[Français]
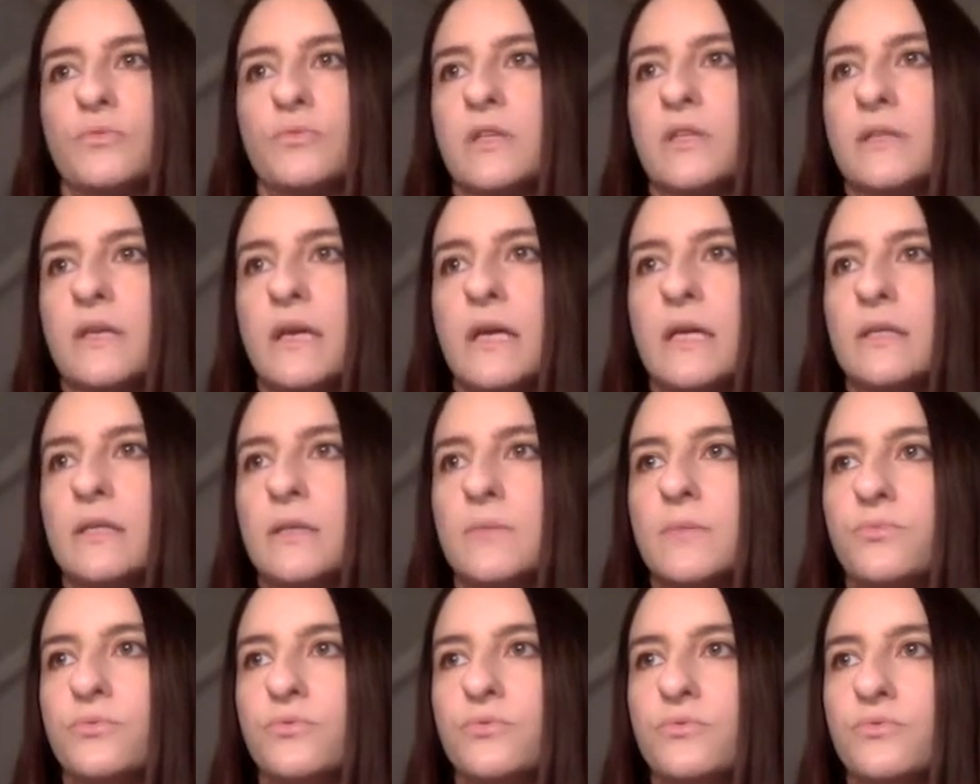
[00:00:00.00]
être un
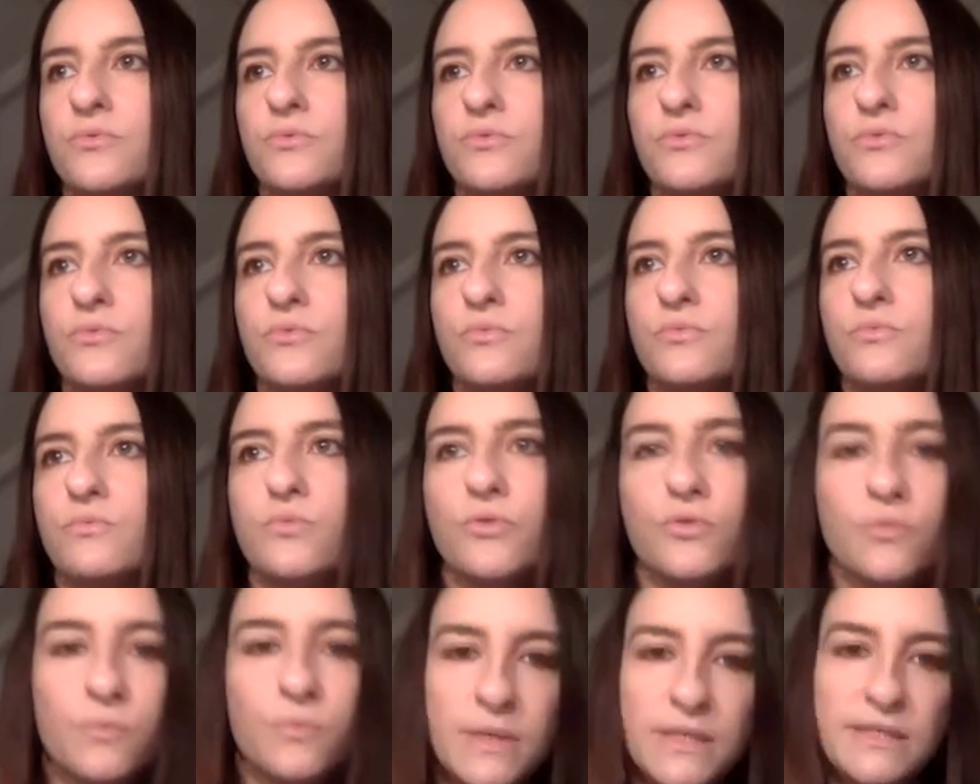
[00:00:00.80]
des plus
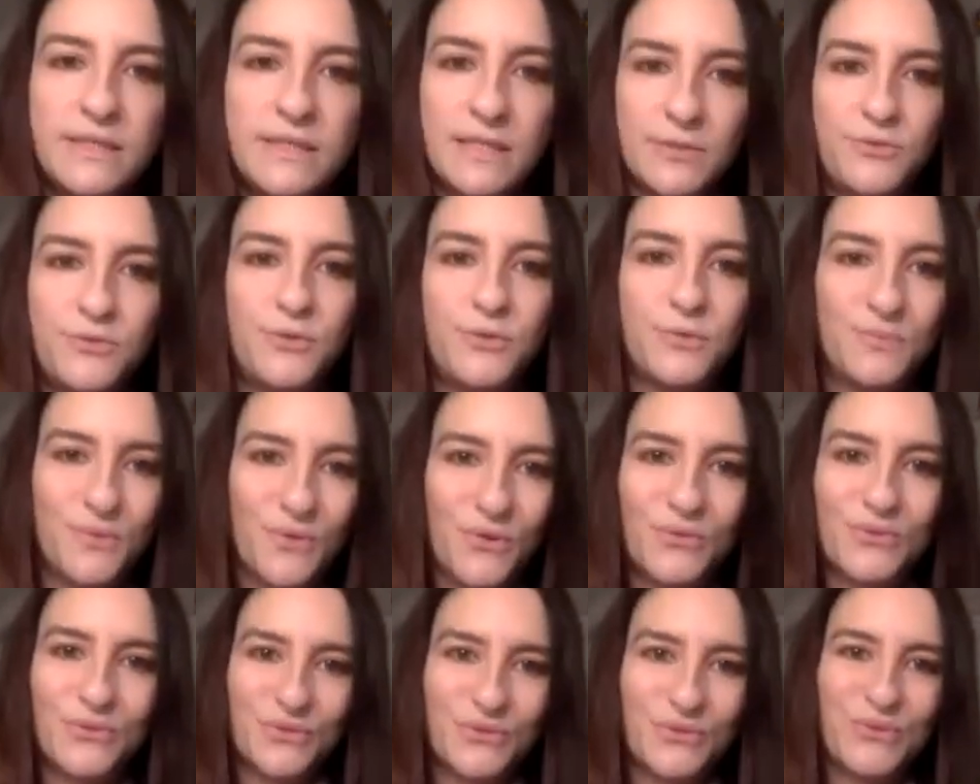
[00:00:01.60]
beaux métiers du
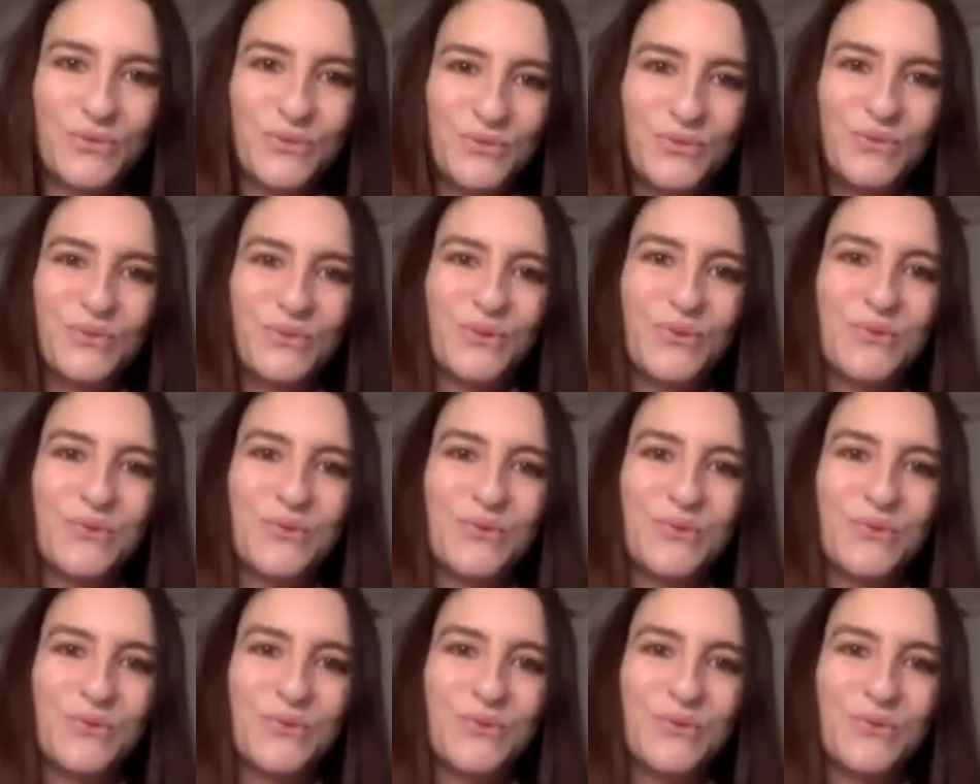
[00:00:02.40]
monde de, de